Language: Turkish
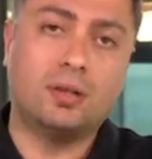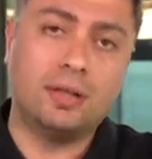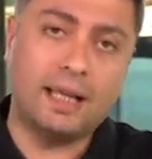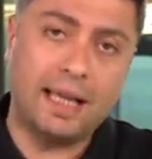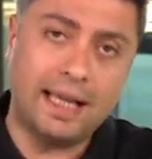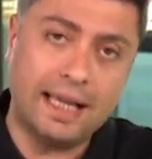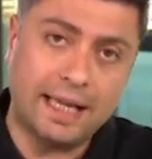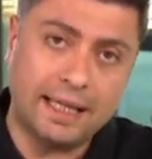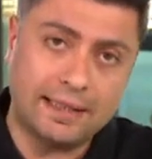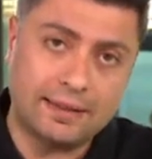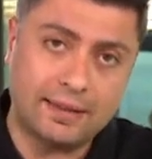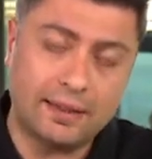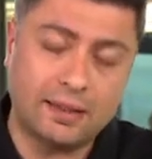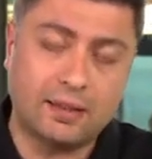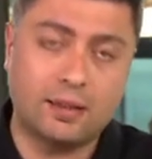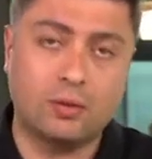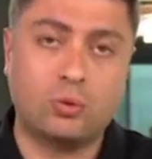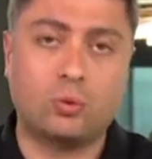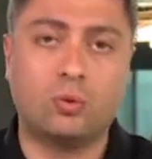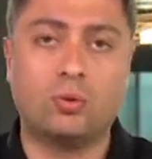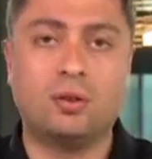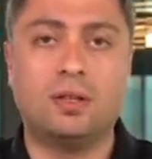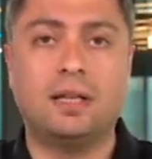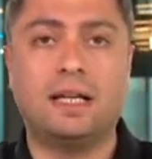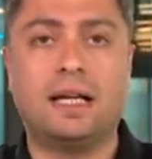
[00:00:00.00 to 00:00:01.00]
Eğer
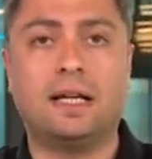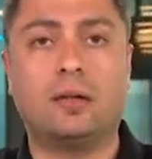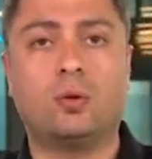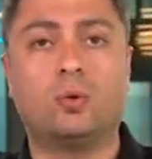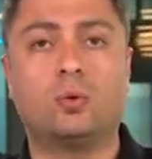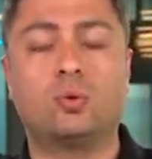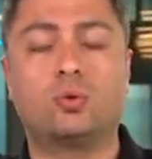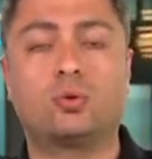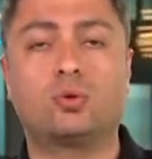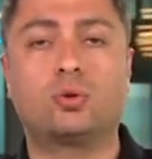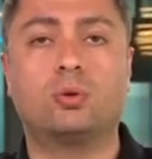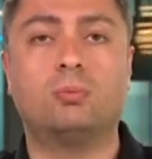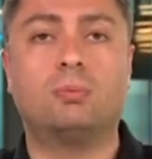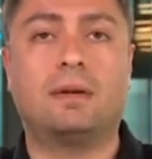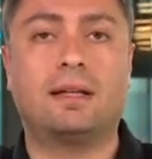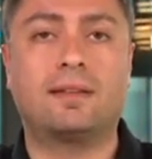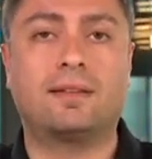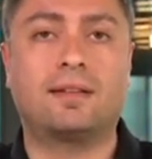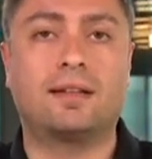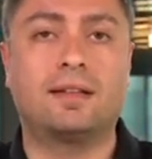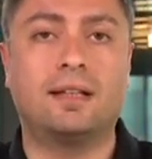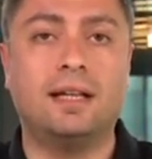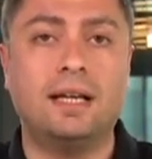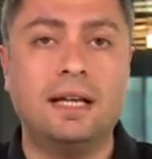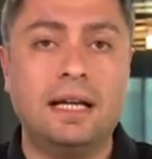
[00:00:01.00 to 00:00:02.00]
takas üzerinden
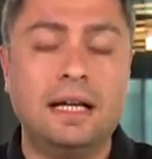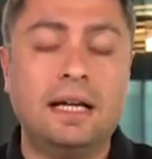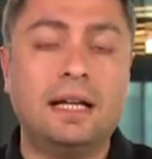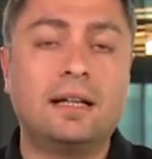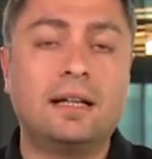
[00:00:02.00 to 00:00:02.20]
konuşulmazsa da